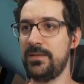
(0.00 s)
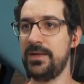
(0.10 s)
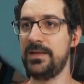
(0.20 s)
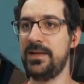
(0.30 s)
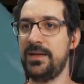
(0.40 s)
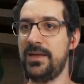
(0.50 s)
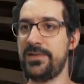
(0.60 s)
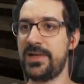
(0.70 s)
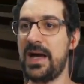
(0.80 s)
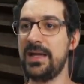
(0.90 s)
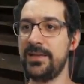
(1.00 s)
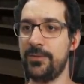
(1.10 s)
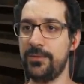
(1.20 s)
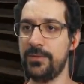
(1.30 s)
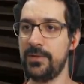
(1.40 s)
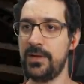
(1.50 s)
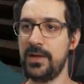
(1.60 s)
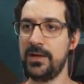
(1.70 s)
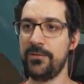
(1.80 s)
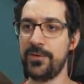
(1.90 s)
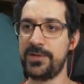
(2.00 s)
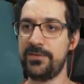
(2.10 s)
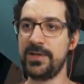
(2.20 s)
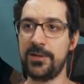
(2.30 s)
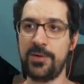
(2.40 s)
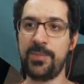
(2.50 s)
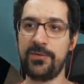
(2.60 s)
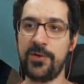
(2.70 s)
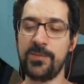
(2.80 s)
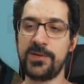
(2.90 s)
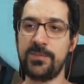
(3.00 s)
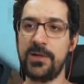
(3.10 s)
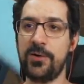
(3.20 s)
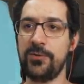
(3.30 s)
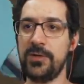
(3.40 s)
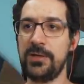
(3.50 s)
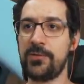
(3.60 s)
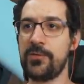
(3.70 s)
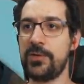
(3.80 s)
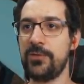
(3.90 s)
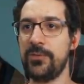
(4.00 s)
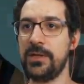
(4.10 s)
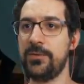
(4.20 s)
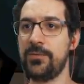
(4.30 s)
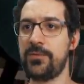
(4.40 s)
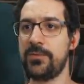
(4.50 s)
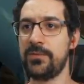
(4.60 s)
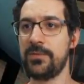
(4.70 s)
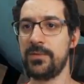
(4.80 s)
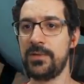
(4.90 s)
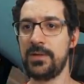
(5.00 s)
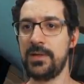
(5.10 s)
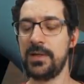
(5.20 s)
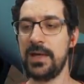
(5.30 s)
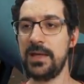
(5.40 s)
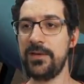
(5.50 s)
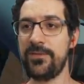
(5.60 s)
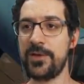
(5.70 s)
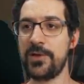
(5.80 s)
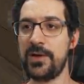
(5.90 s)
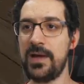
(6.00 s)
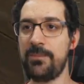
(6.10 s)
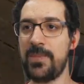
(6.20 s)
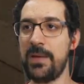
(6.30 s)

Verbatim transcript: né, da, das Radeon, você vai ter uma performance melhor no Linux do que no Windows. NVIDIA é, é